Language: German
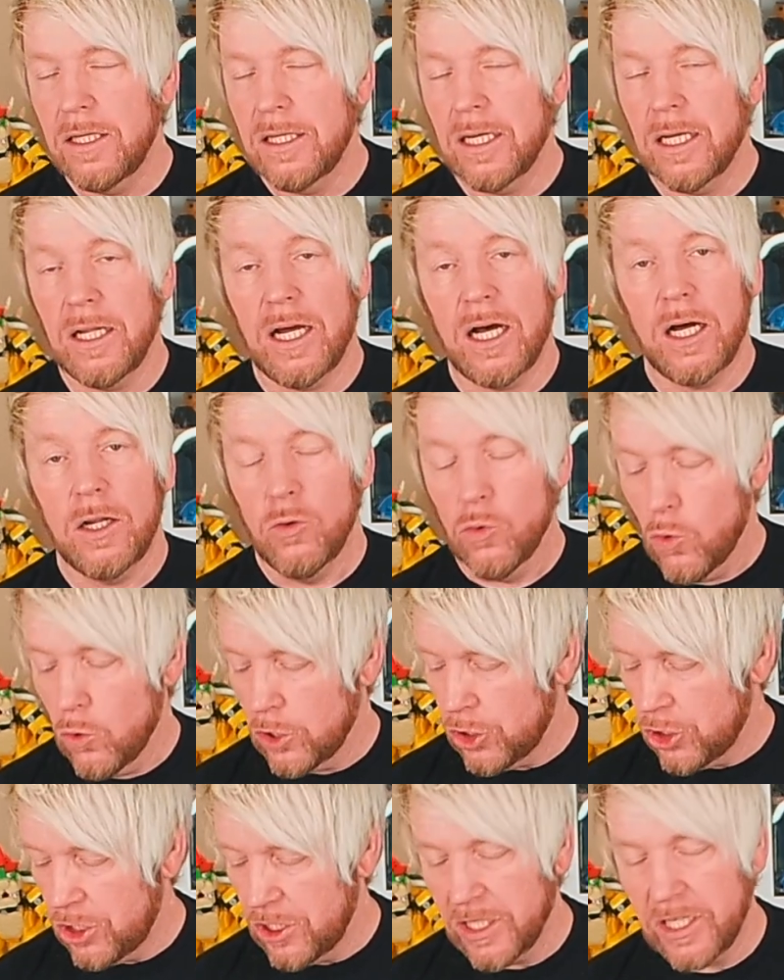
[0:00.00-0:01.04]
Klar,
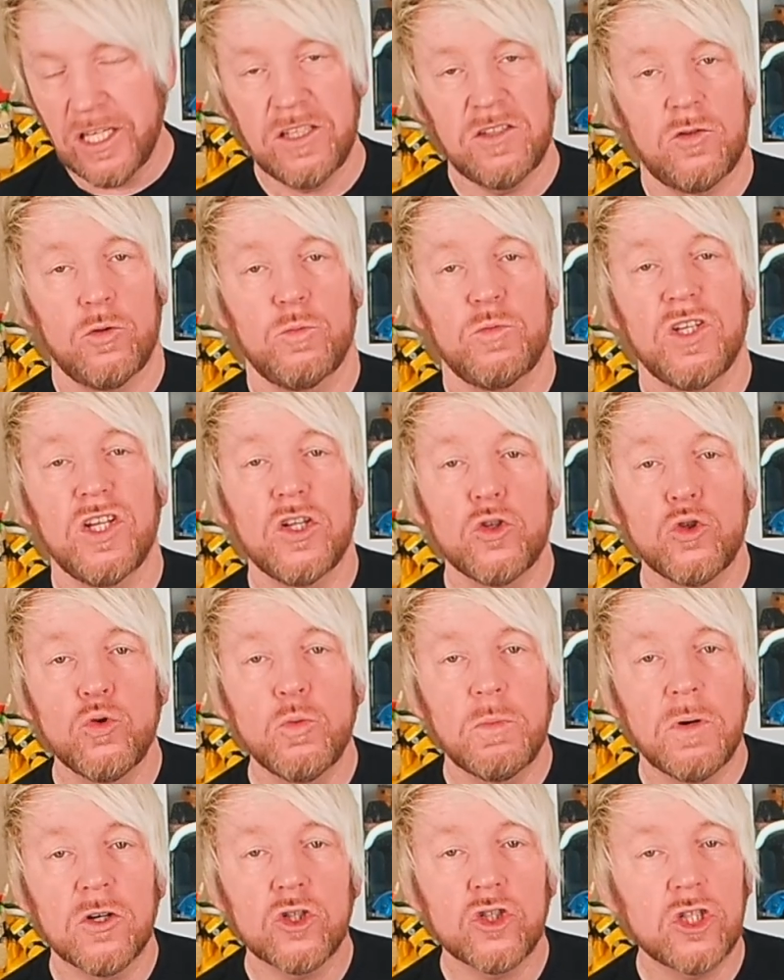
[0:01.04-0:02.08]
logisch, hier geht es um den
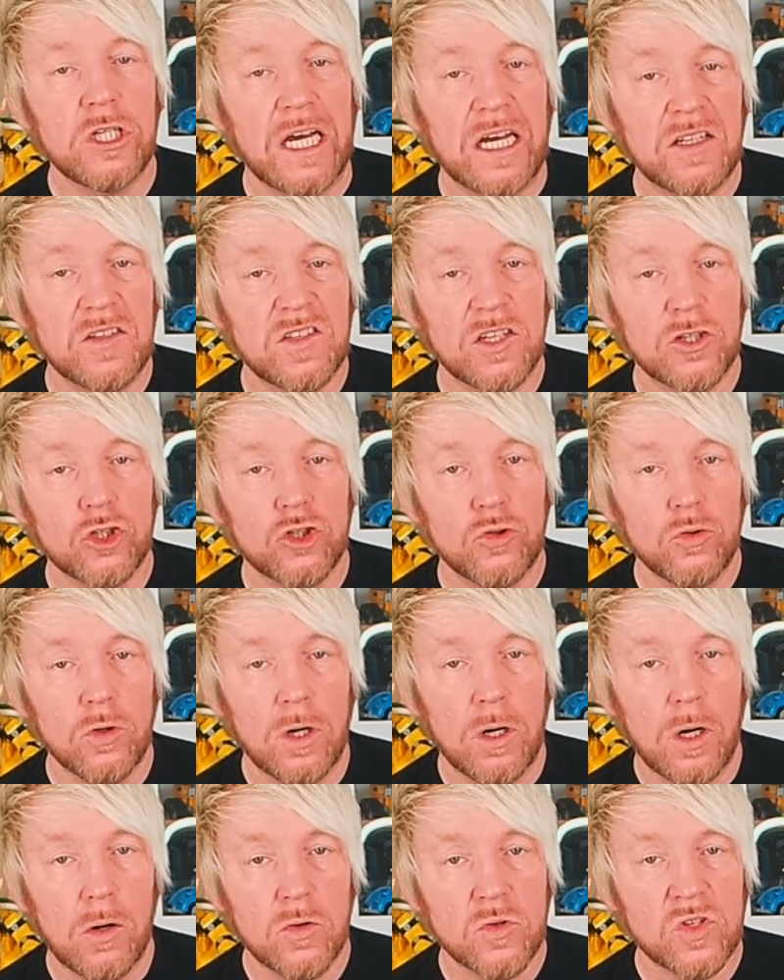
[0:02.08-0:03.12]
Super
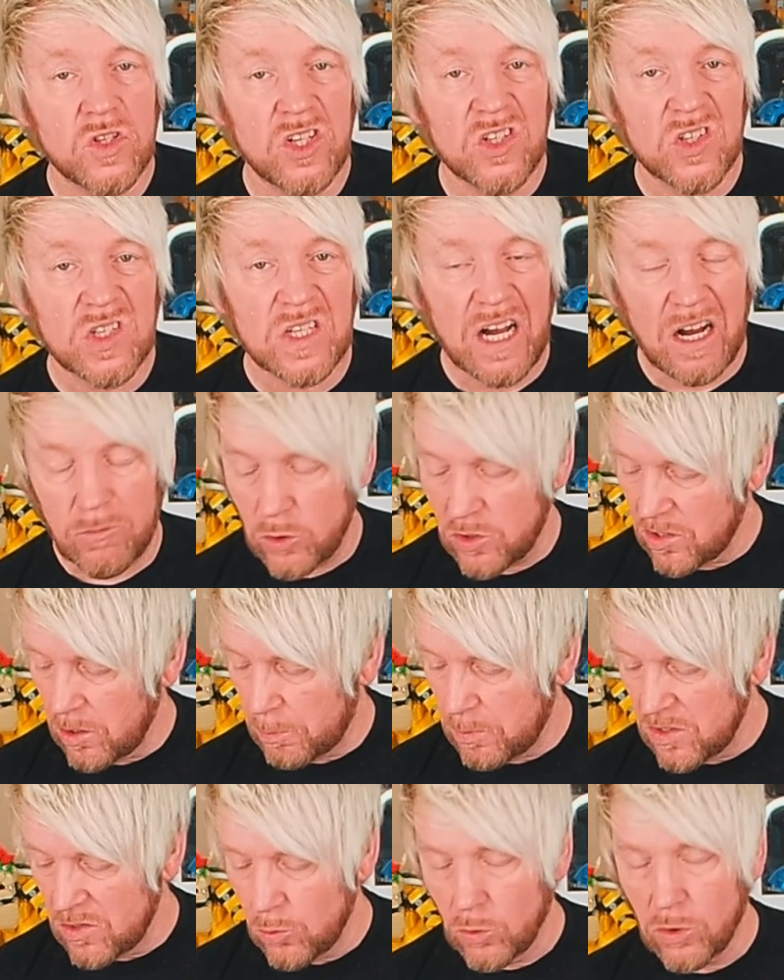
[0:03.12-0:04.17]
Sternzerstörer aus den Star Wars
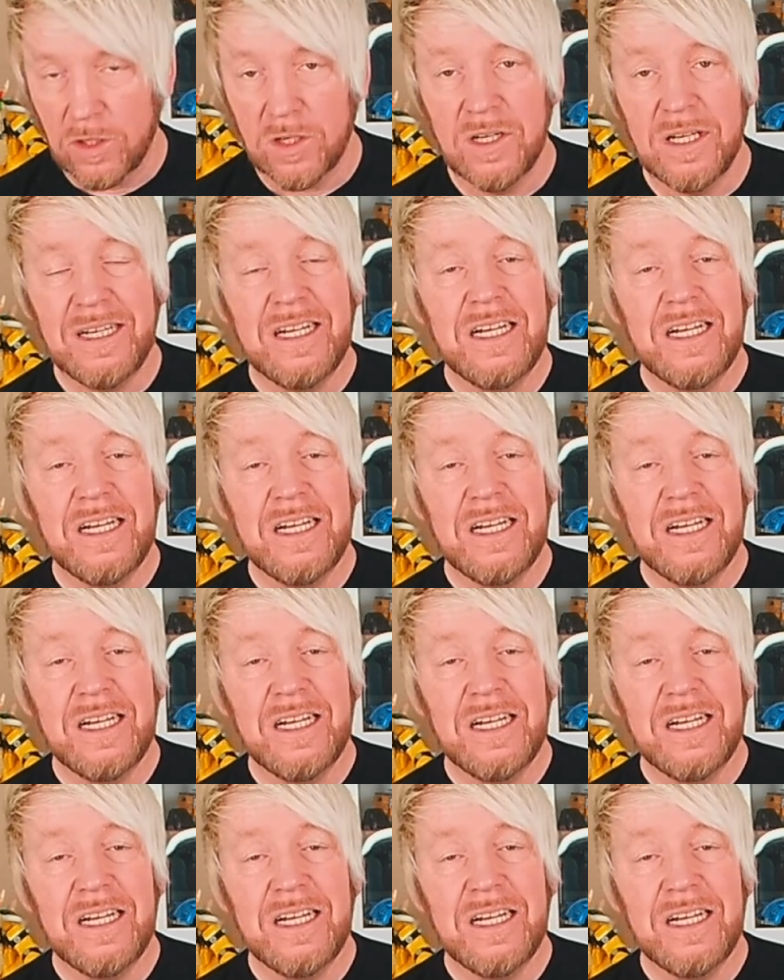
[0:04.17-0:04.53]
Episoden.